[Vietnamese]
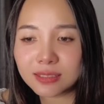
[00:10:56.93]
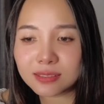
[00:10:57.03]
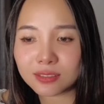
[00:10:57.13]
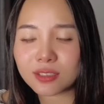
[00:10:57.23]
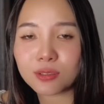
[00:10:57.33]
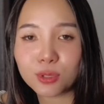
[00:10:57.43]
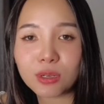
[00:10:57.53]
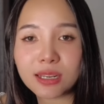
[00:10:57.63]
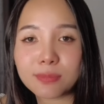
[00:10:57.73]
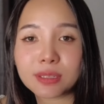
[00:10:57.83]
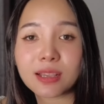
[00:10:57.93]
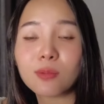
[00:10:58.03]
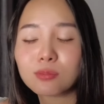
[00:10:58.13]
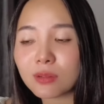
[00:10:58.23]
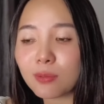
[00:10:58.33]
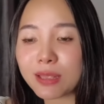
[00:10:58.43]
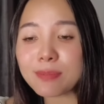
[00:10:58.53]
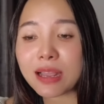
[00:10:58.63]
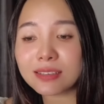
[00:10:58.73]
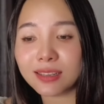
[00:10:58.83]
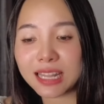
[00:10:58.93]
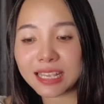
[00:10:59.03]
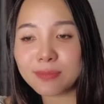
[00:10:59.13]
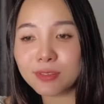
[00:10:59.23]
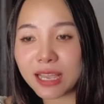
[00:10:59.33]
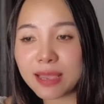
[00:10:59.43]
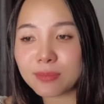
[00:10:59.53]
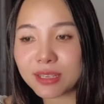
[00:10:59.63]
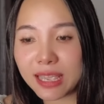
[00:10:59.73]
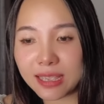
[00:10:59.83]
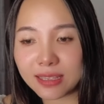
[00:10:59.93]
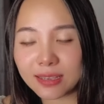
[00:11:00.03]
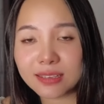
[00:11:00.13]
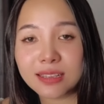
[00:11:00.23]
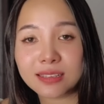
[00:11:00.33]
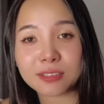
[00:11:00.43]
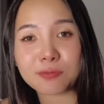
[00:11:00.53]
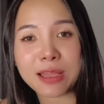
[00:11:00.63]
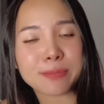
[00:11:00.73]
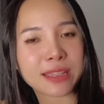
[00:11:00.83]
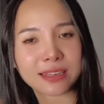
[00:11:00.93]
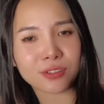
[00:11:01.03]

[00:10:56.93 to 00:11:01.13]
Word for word: Thật sự luôn á, là mình không không dám khẳng định là kiếm được hai mươi ngàn nha, hai mươi ngàn nó